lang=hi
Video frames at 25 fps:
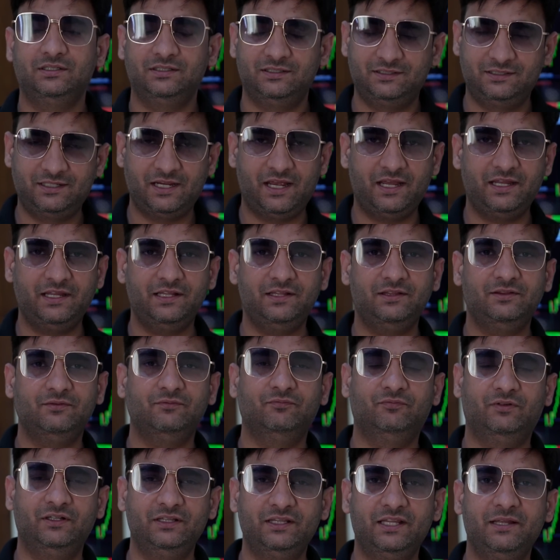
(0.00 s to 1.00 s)
जय हिंद
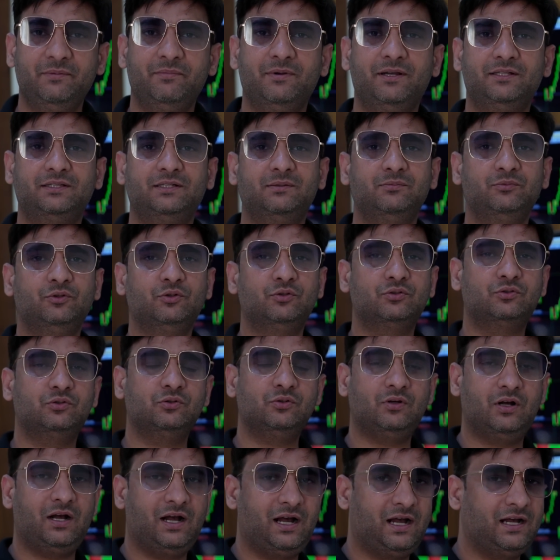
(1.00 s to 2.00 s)
वंदे मातरम
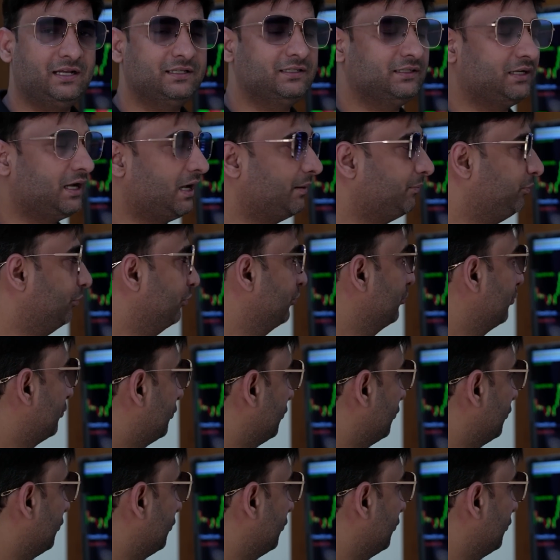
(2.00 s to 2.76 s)
दोस्तों आज आप लोगों